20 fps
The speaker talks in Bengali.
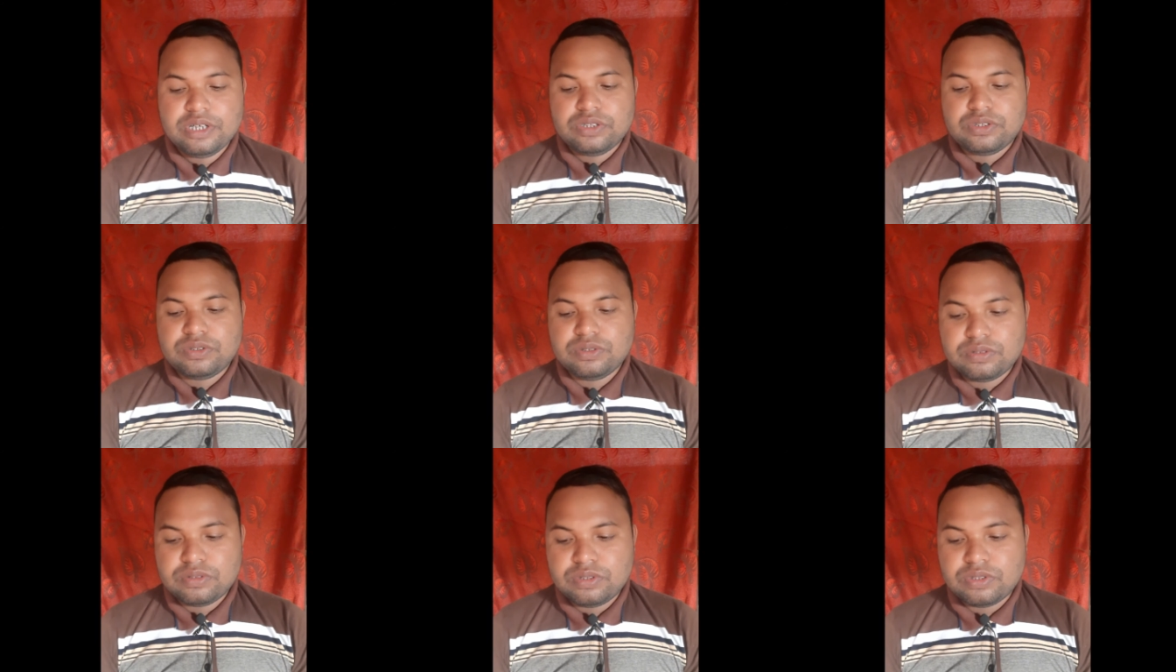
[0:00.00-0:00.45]

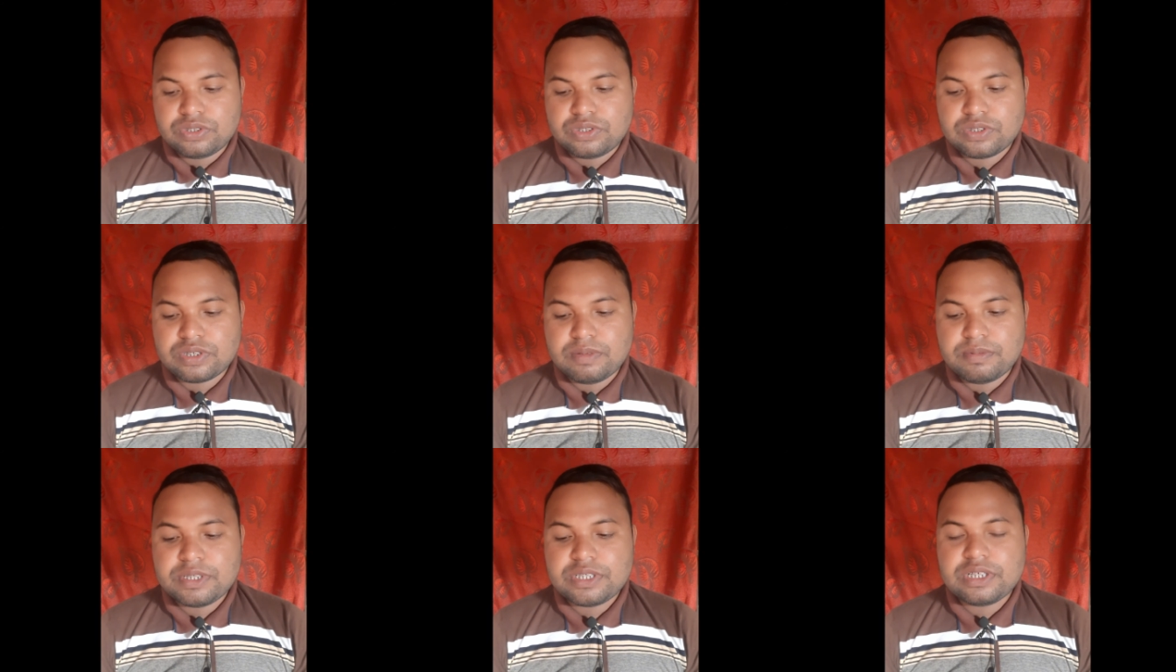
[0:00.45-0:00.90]
তো দর্শক
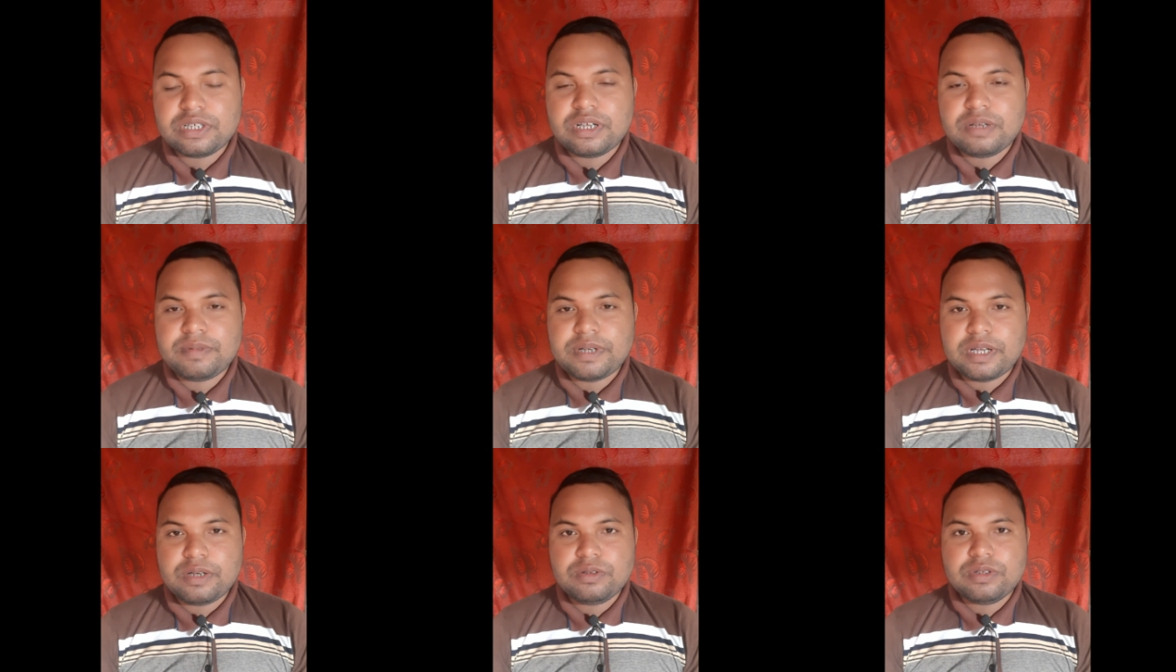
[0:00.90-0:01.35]
আমরা
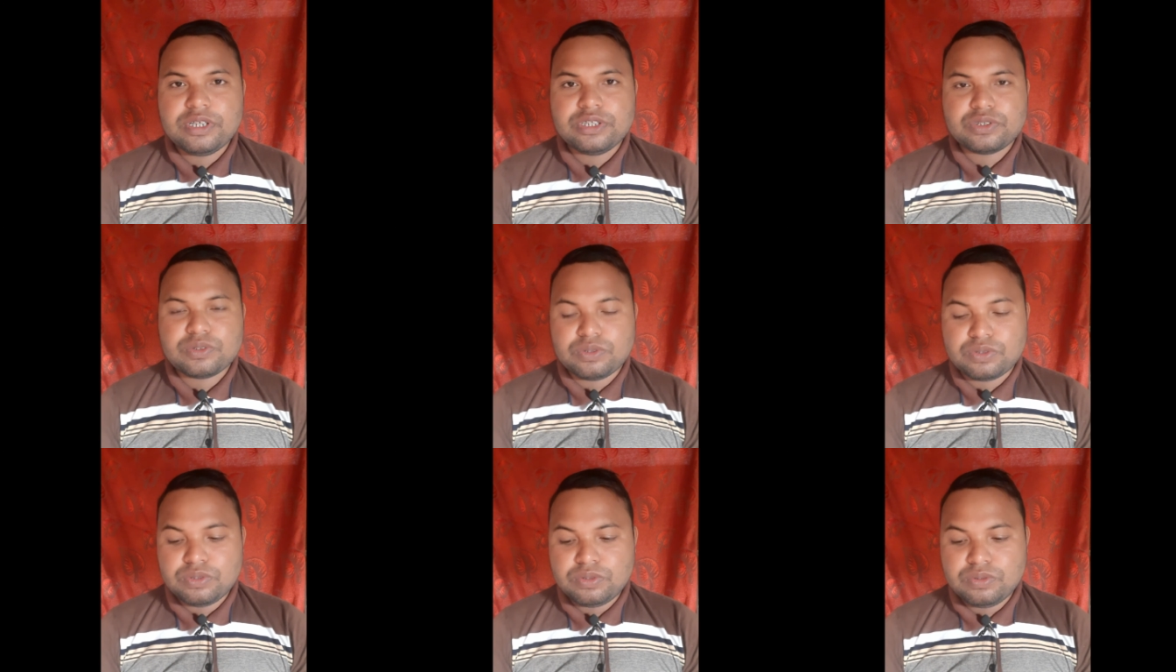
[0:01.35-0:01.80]
জানলাম আলু গাছ
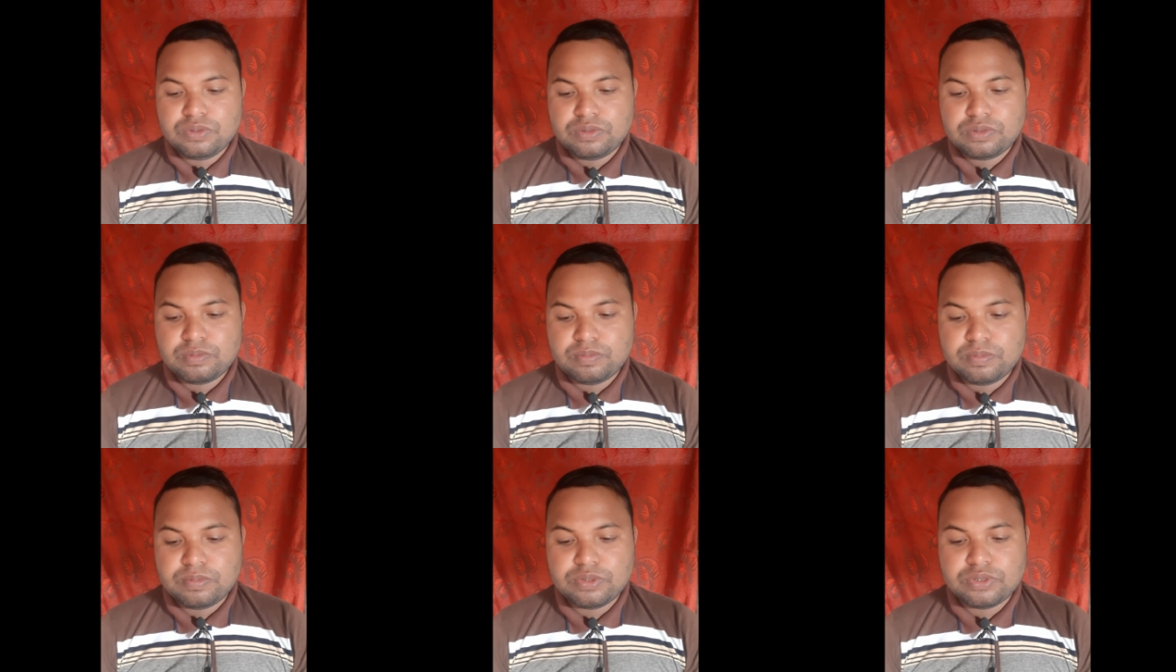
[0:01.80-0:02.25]
কত দূর
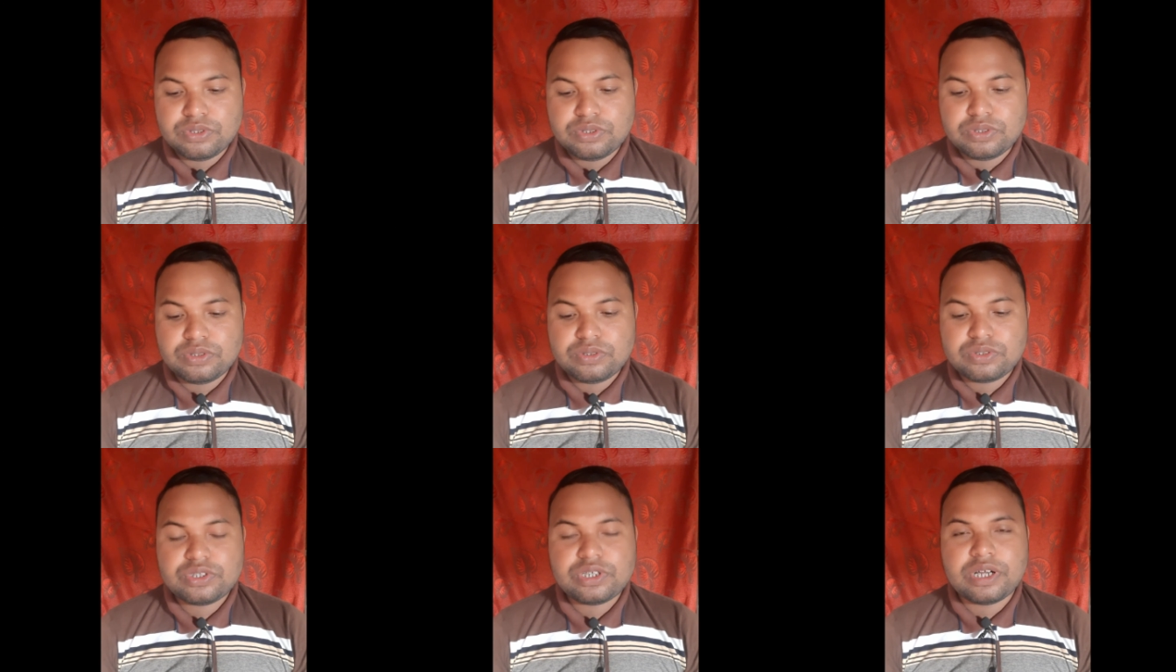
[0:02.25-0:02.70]

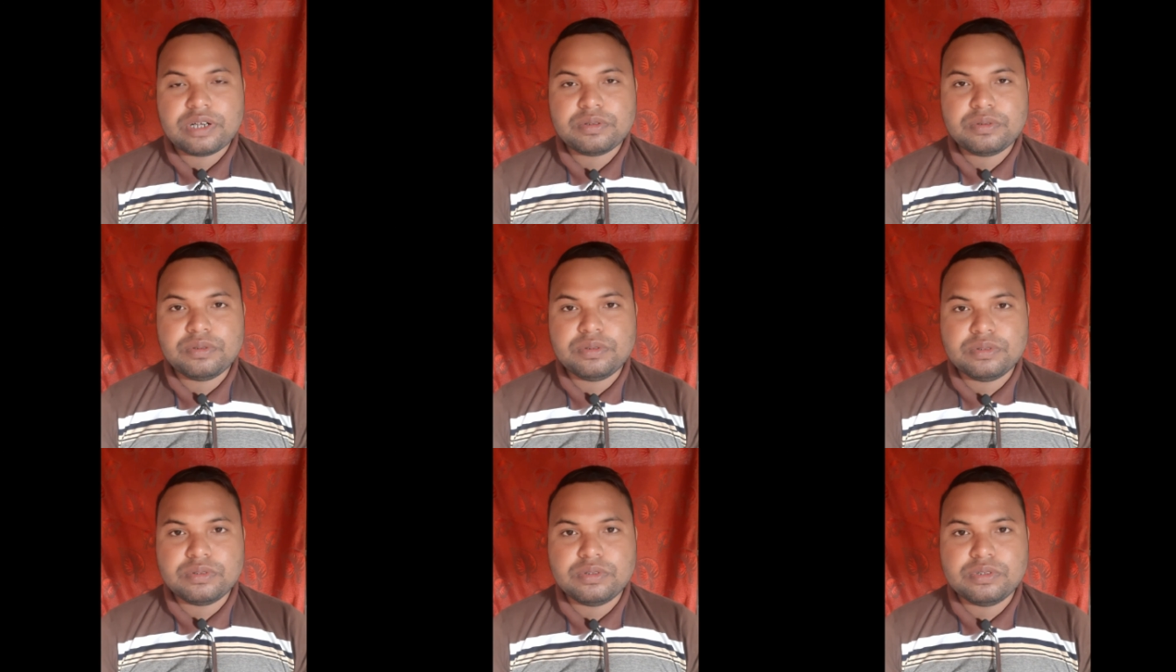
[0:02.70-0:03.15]
পর্যন্ত সার
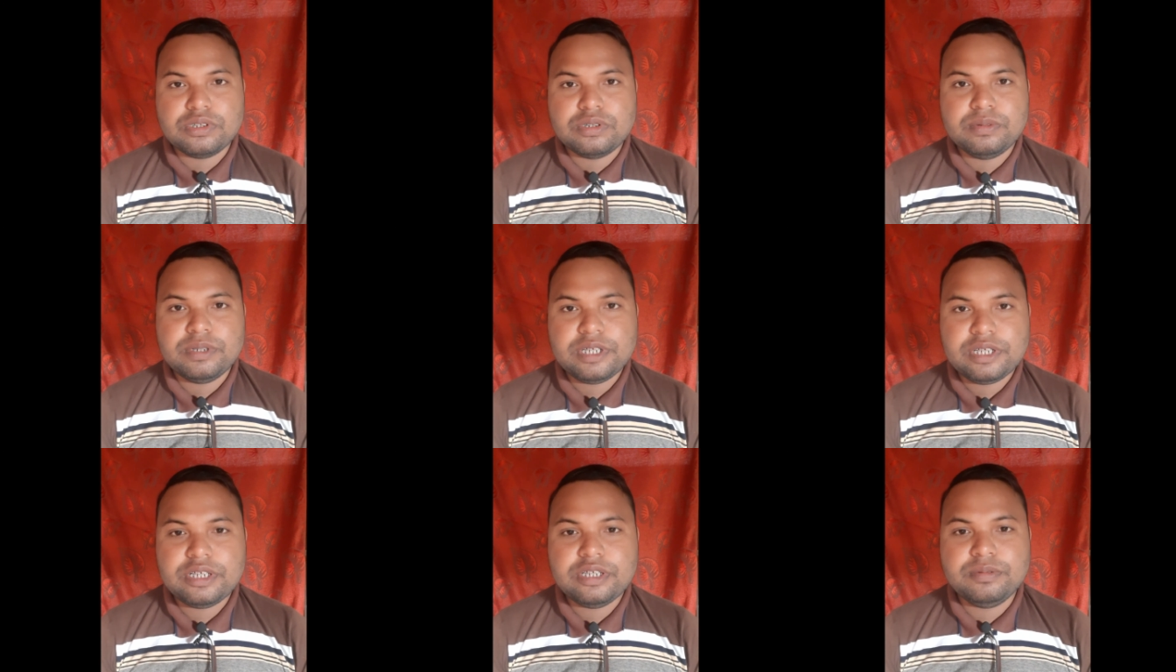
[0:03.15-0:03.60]
গ্রহণ করতে
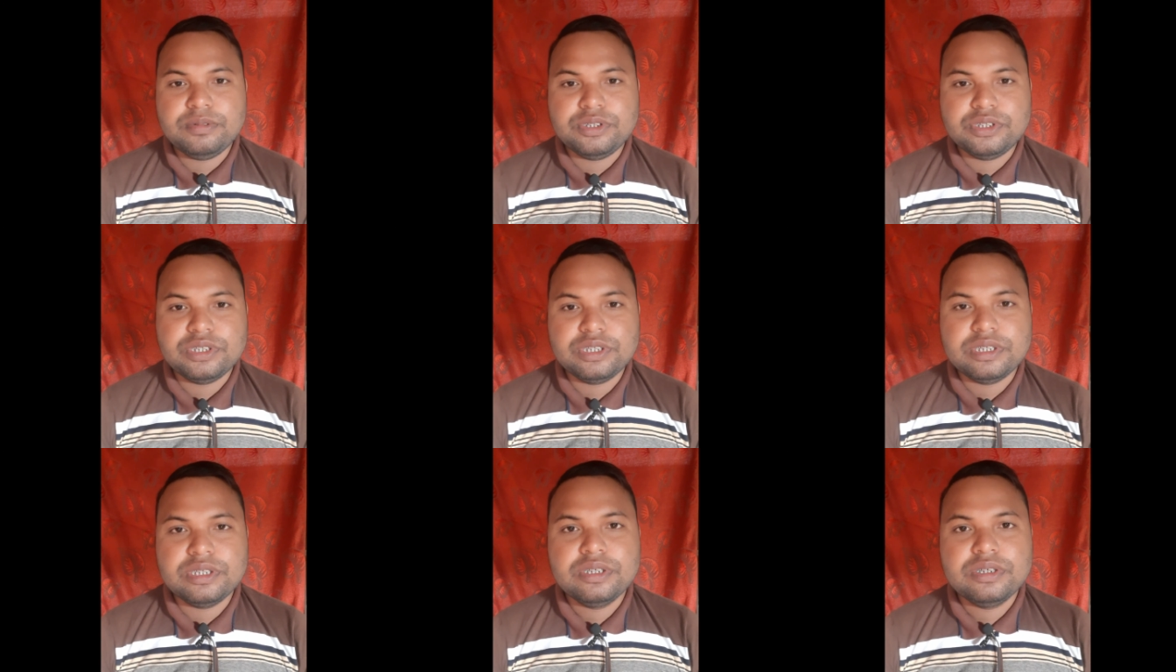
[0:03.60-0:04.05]
পারে এই
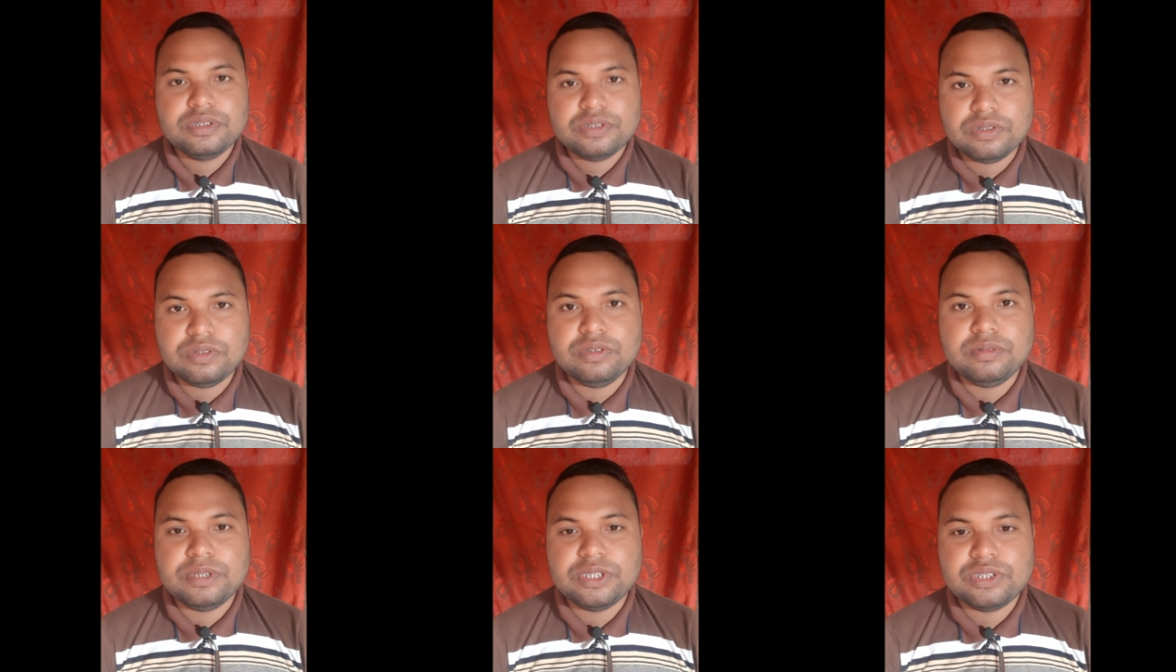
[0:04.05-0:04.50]
বিষয়ে
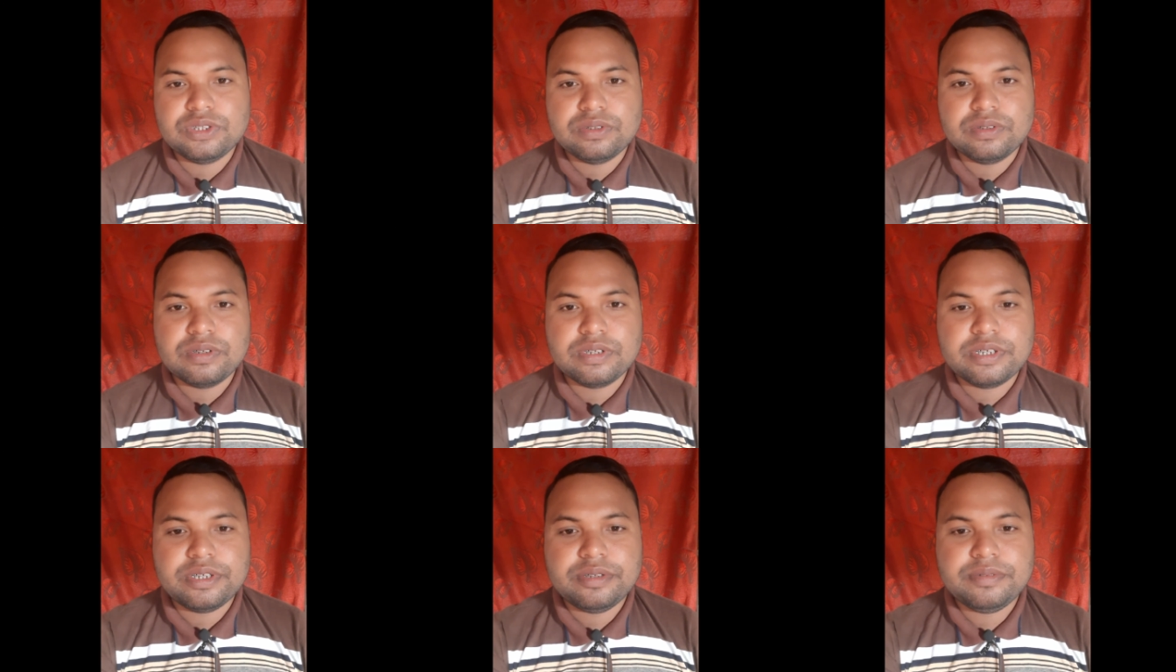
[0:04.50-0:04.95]
ধন্যবাদ
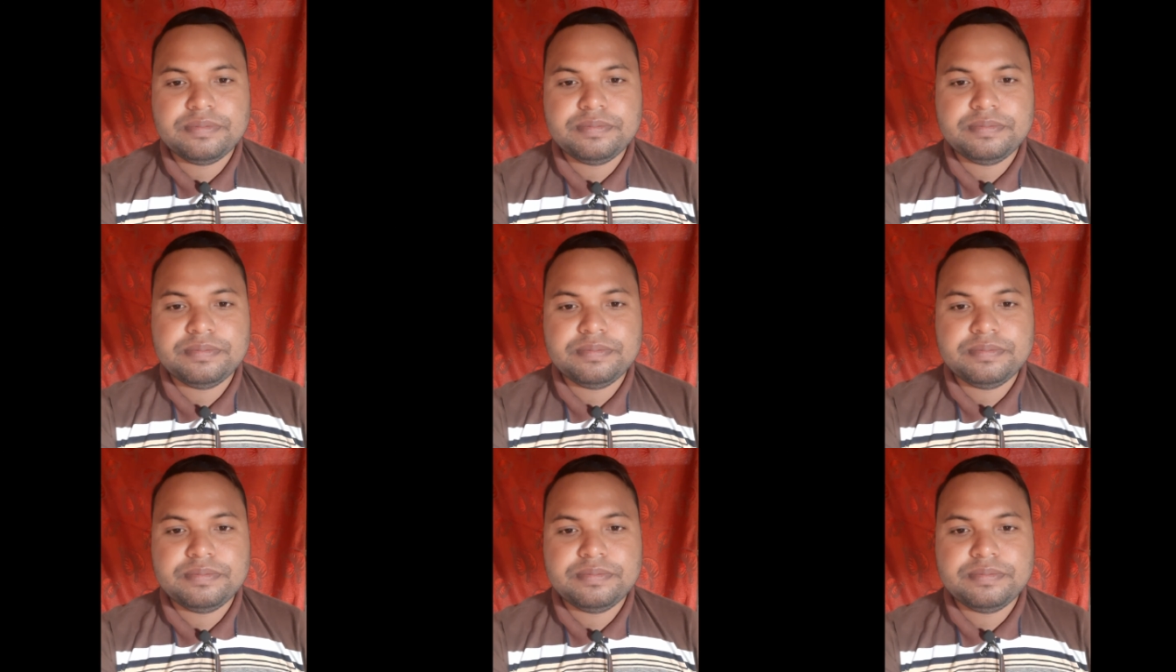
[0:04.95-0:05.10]
সকলকে